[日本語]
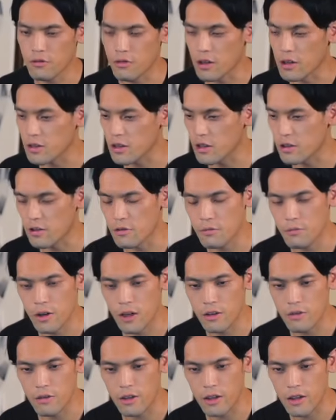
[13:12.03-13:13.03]
が使ってる
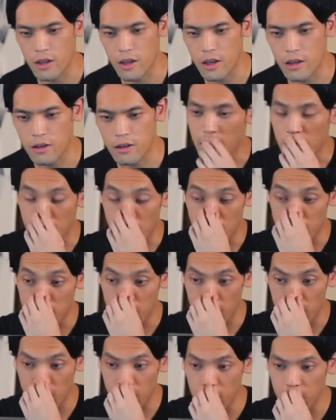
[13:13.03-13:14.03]
ブランドなんで,、はい、で
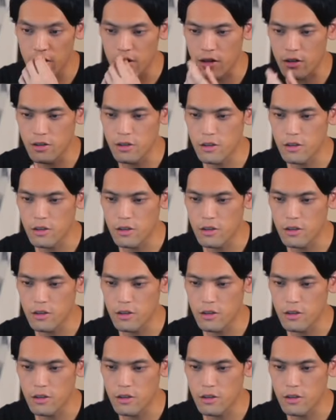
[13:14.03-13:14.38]
最近出た